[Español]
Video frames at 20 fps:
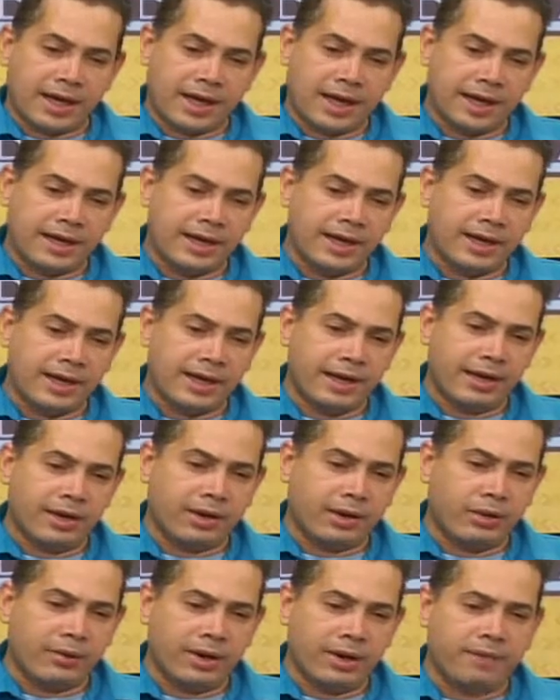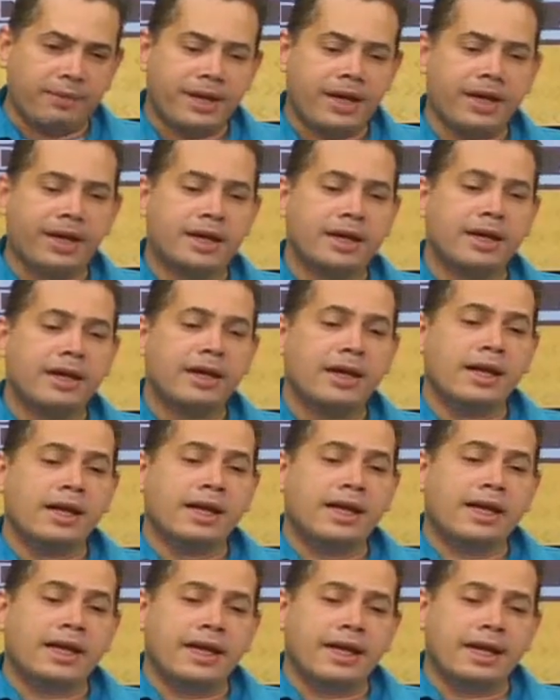la calle Robert Pérez,
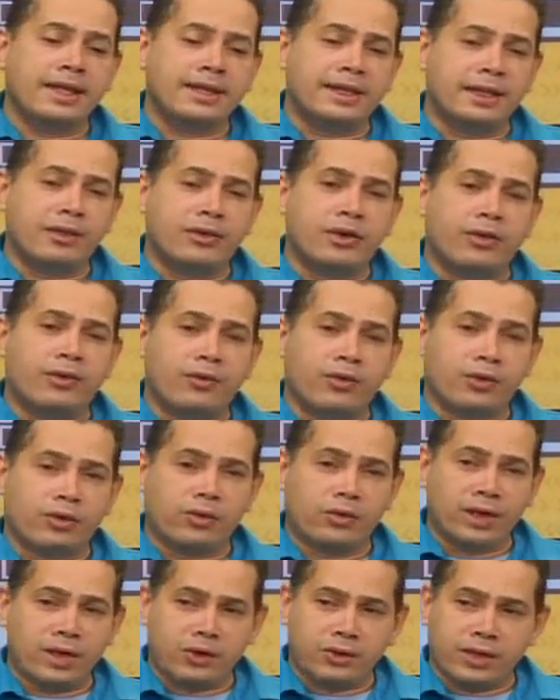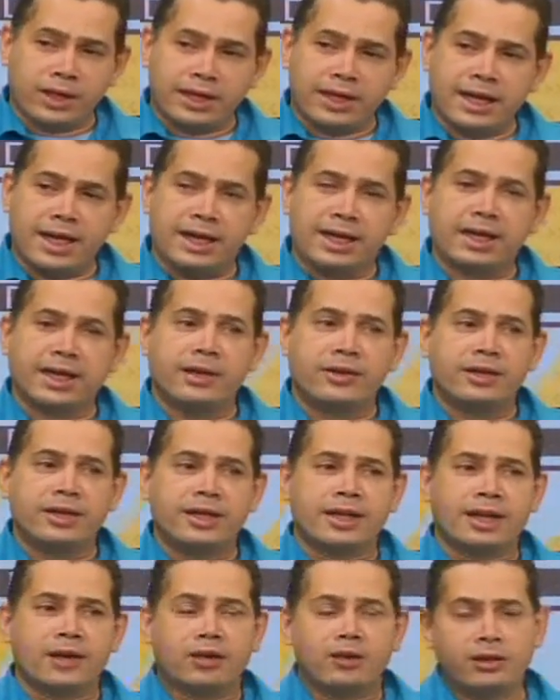el sitio es Fortunato Orellana, que es donde
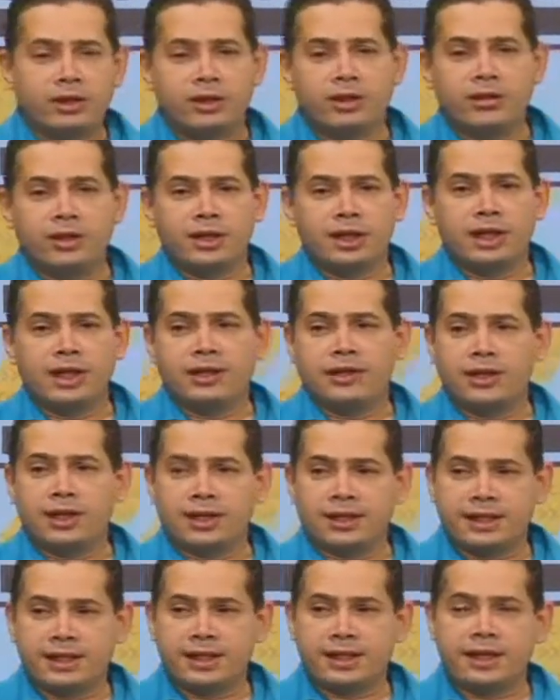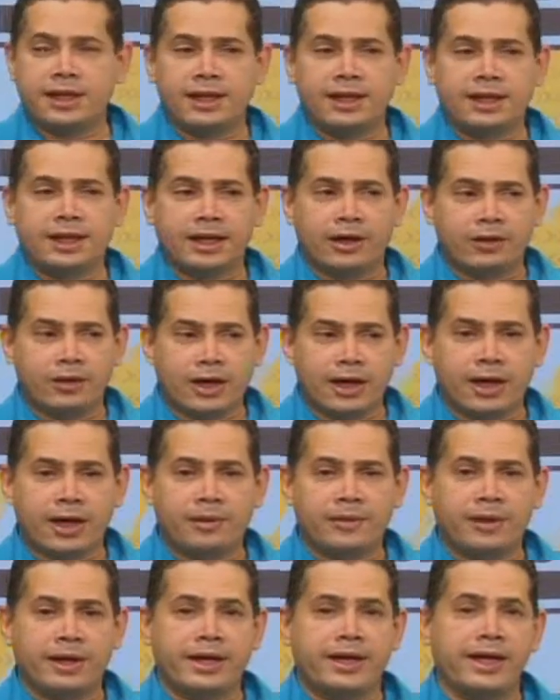están los niños, niñas y adolescentes del Estado
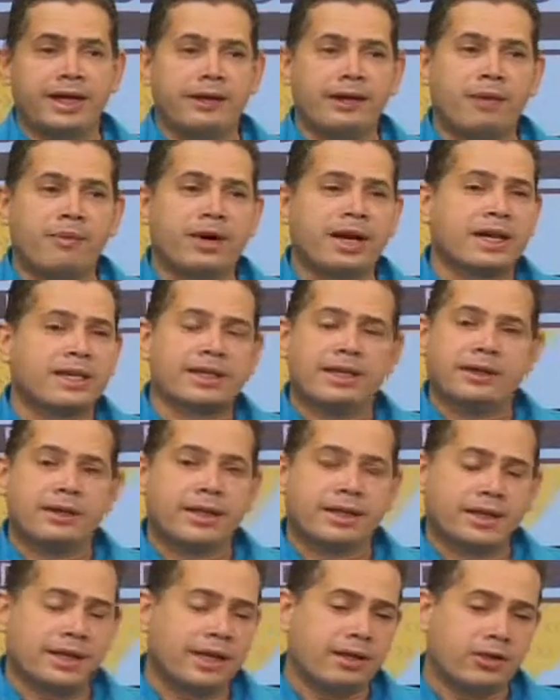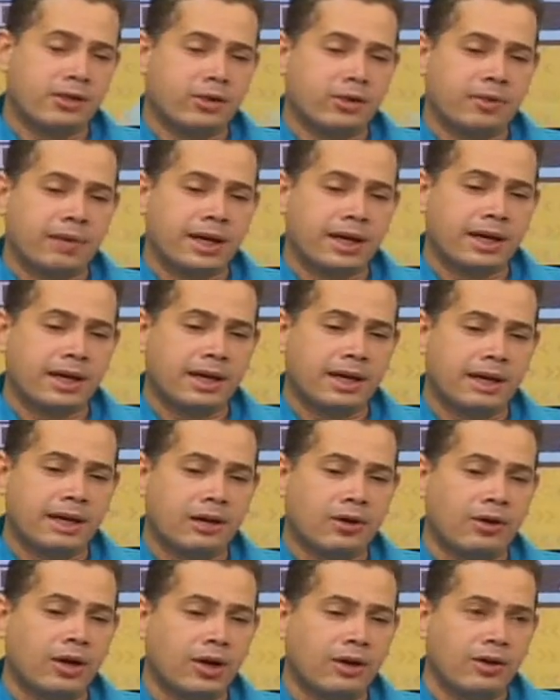Lara. Pues, y allí vamos a recibir tanto para
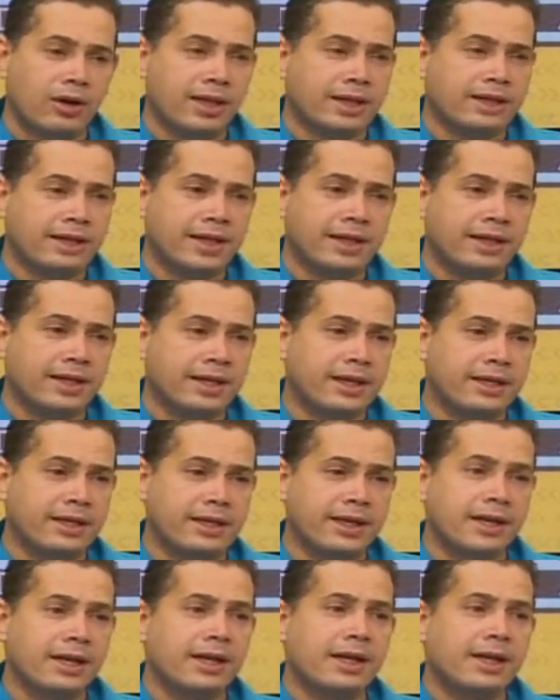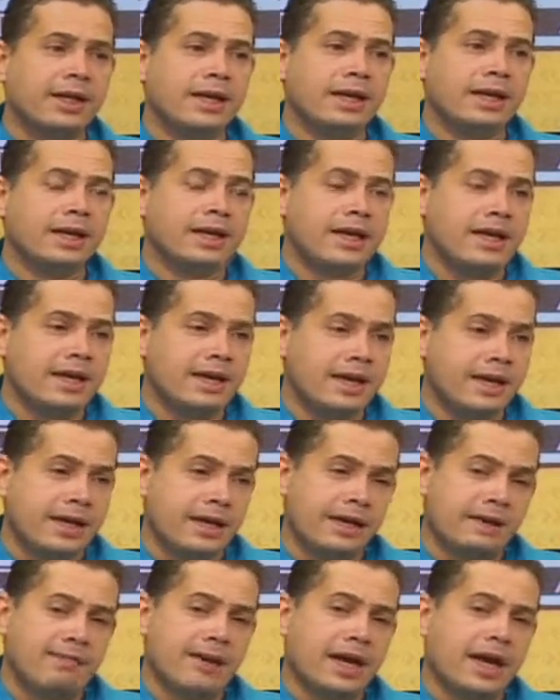los adolescentes,
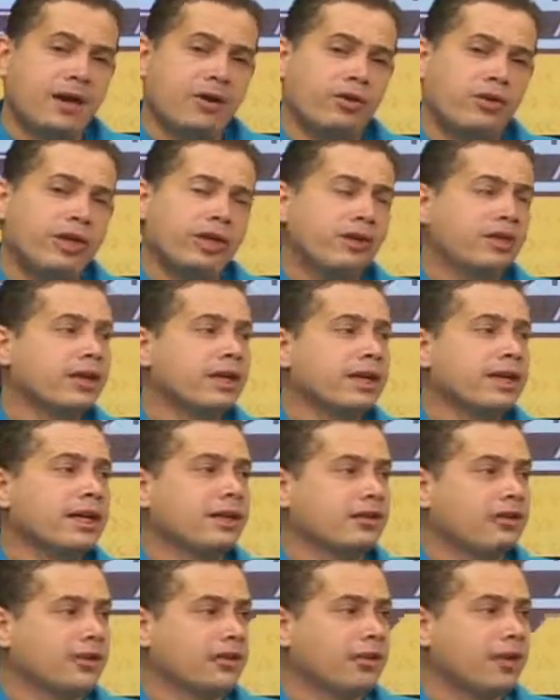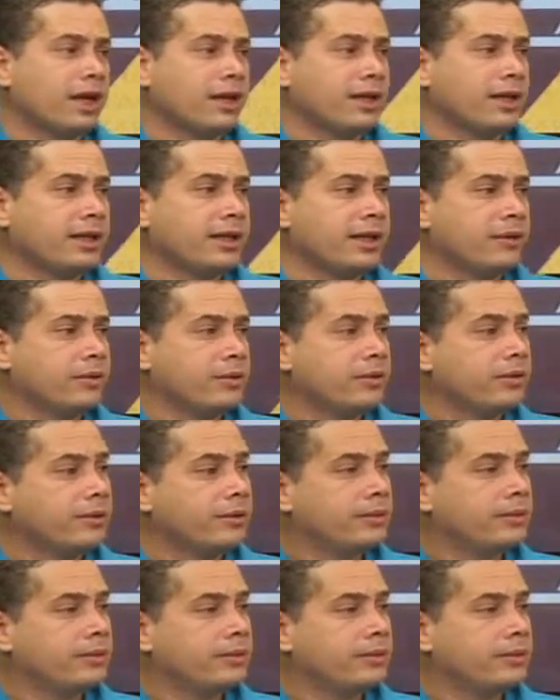y para los niños de que nosotros atendemos.